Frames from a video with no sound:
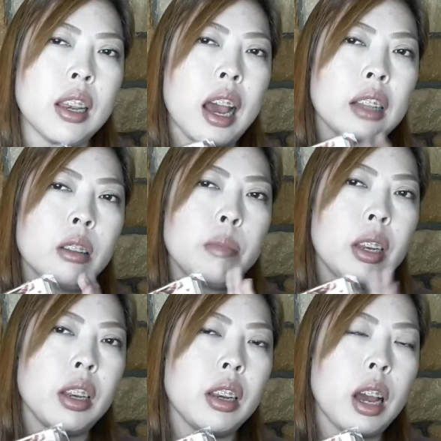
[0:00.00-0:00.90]
lahat ng
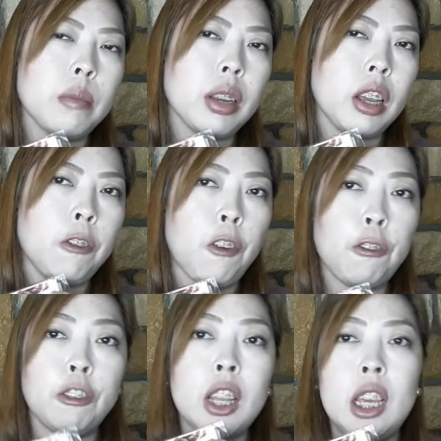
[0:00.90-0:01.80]
binili namin ay
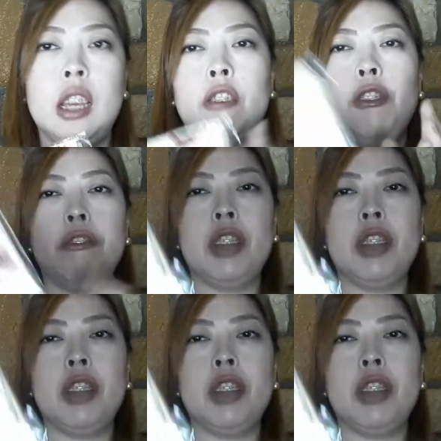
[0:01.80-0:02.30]
50.